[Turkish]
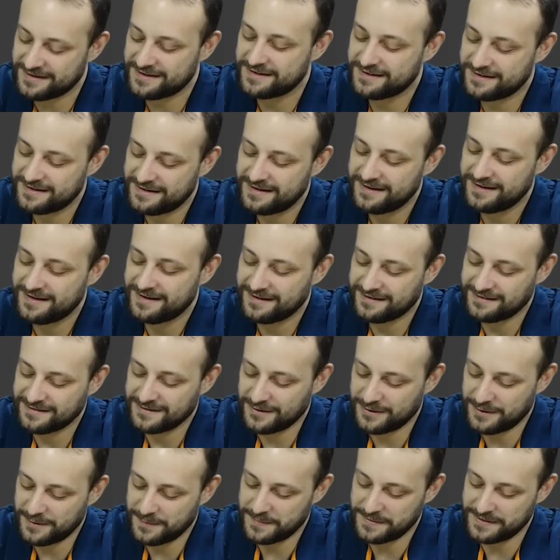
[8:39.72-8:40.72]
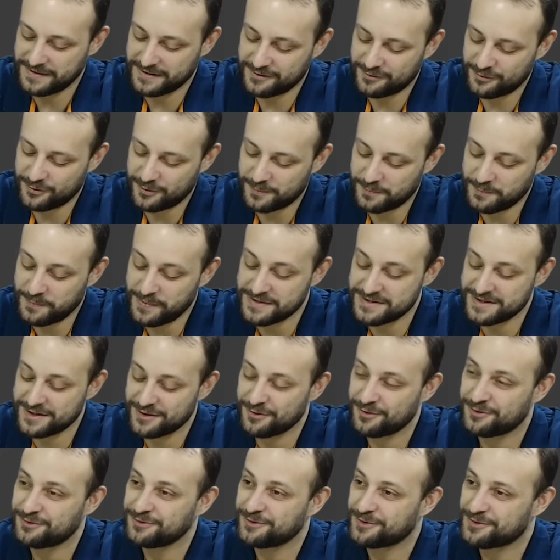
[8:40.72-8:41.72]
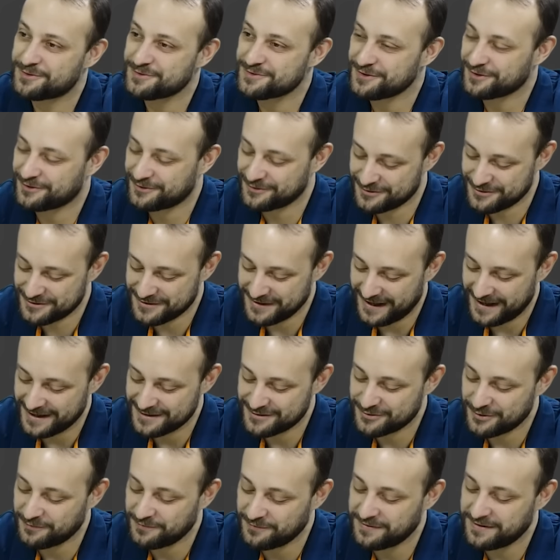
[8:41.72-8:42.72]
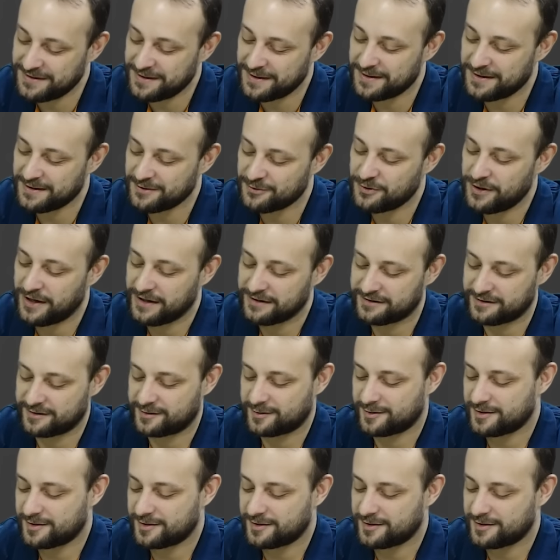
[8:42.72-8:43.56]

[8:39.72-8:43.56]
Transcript: Göremedik. Göremedik diyor. Pazar 19.30 Aston Villa United.